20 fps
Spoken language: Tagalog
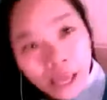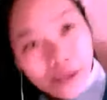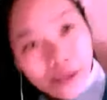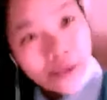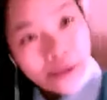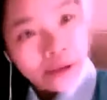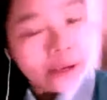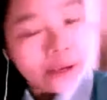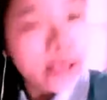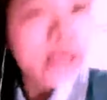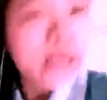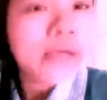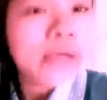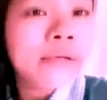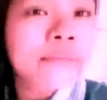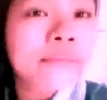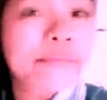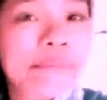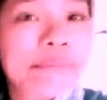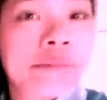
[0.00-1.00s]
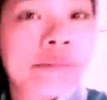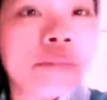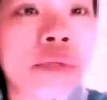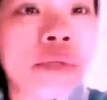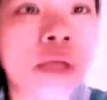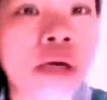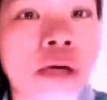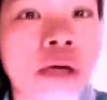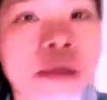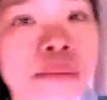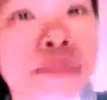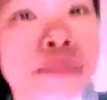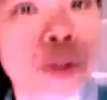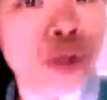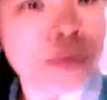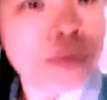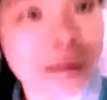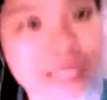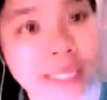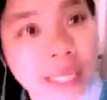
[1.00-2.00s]
ganyan,
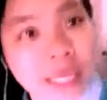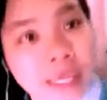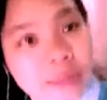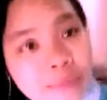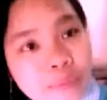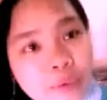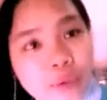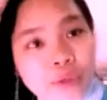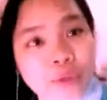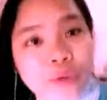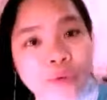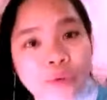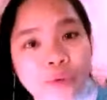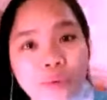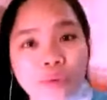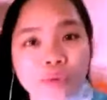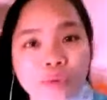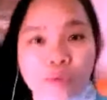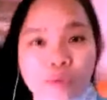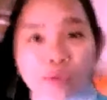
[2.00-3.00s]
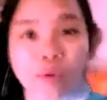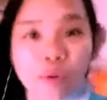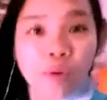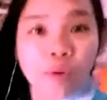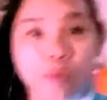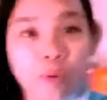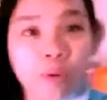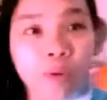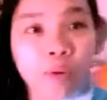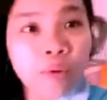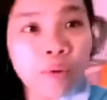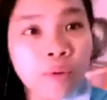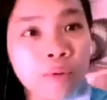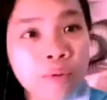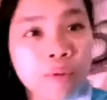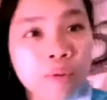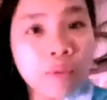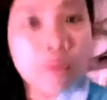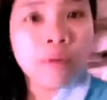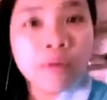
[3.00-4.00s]
sumasakit po yung ulo ko.
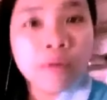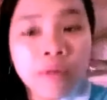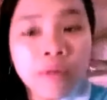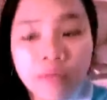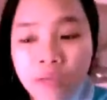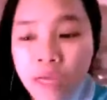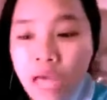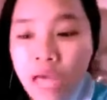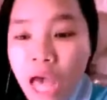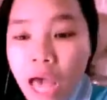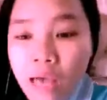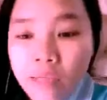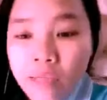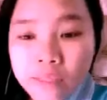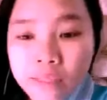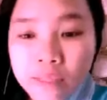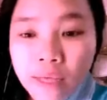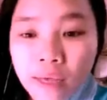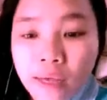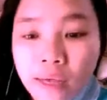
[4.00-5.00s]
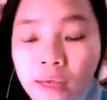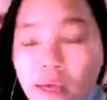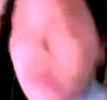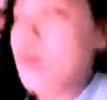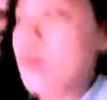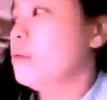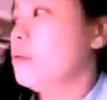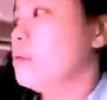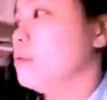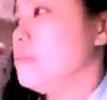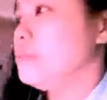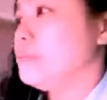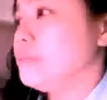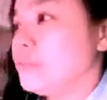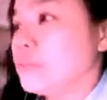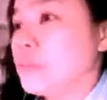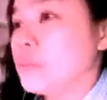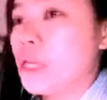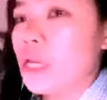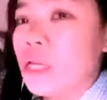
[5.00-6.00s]
At saka,
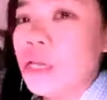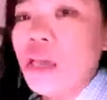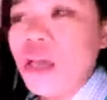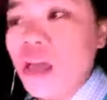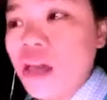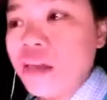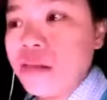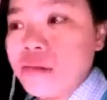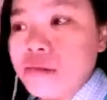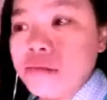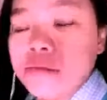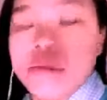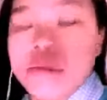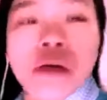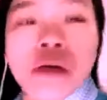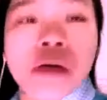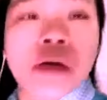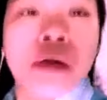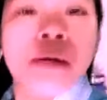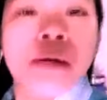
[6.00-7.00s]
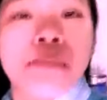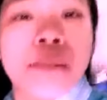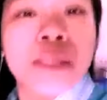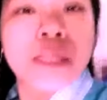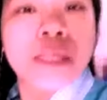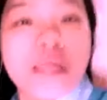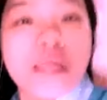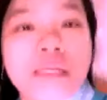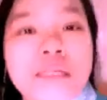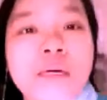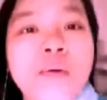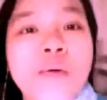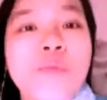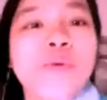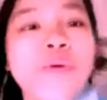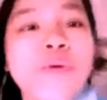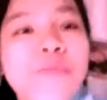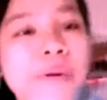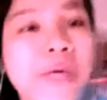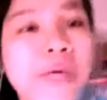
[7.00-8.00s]
yan,
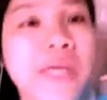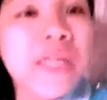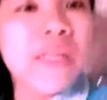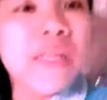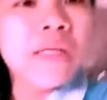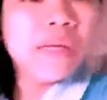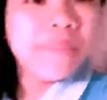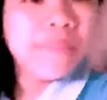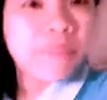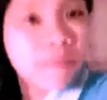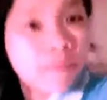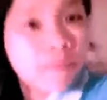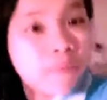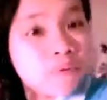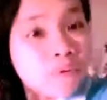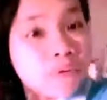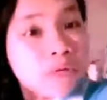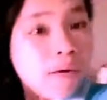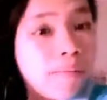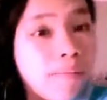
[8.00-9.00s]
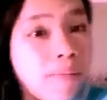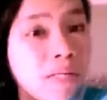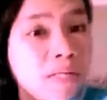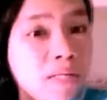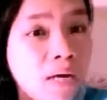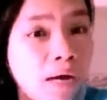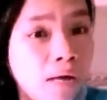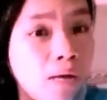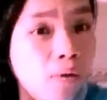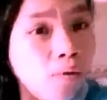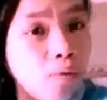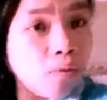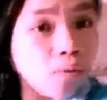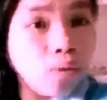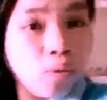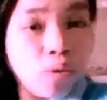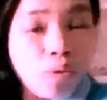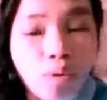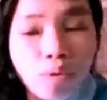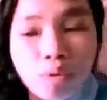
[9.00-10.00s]
masakit sa ulo pag hindi pa po siya
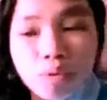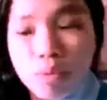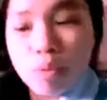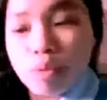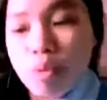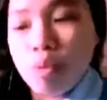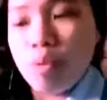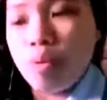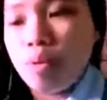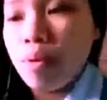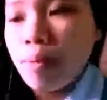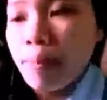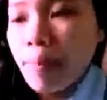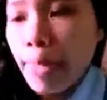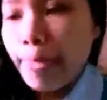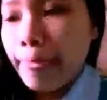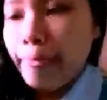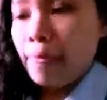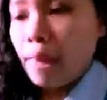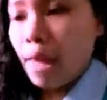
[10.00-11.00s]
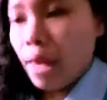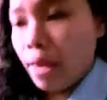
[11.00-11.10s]
masyadong tuyo. So,